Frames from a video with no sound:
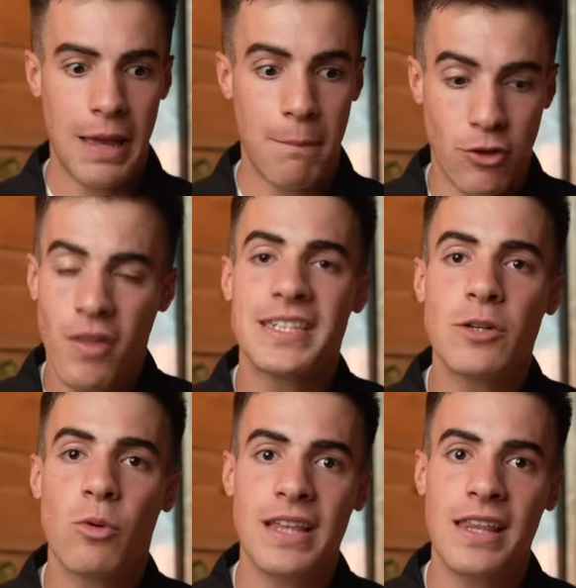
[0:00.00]
empezó a darse
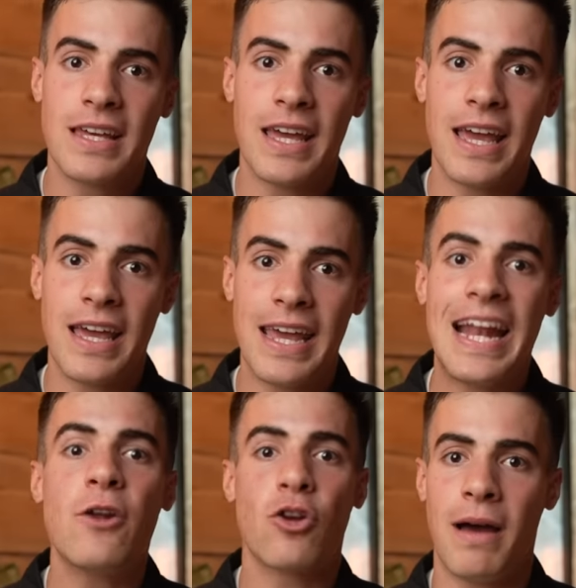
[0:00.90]
cuenta de que era
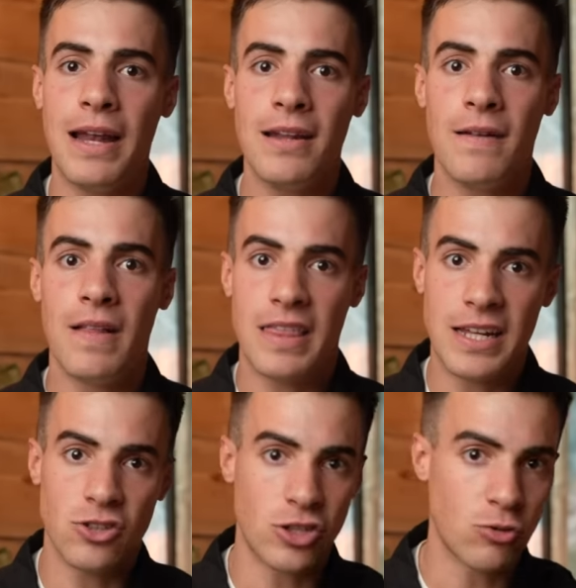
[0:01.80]
normal
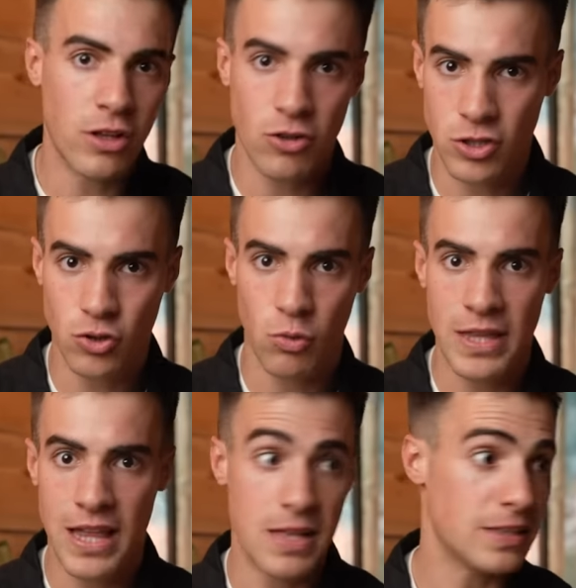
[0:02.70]
ciertos resultados en su
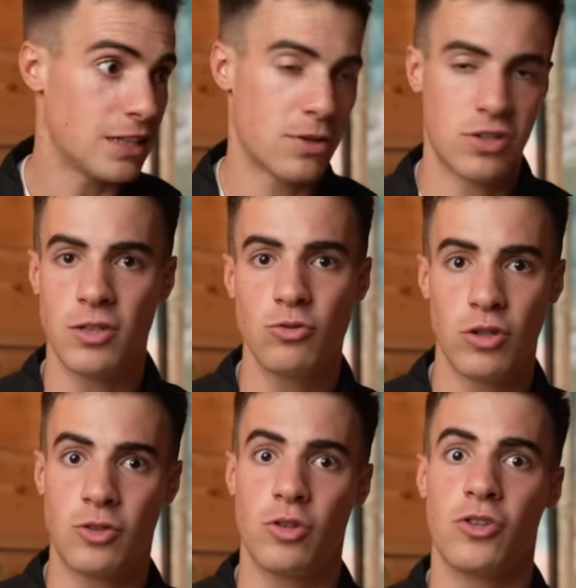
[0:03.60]
vida, ciertas personas
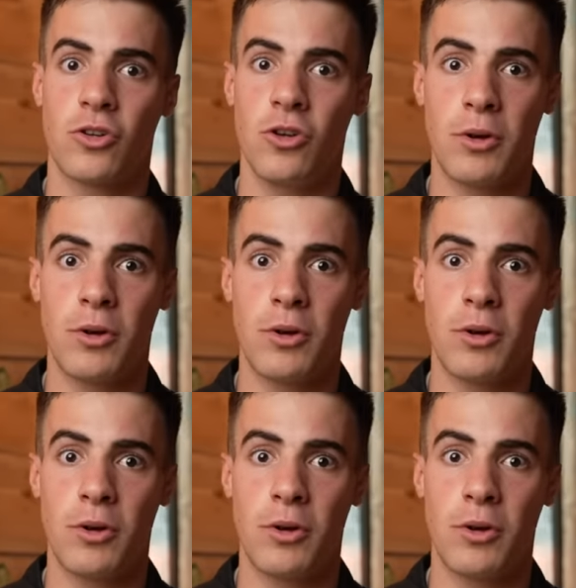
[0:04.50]
en, su entorno,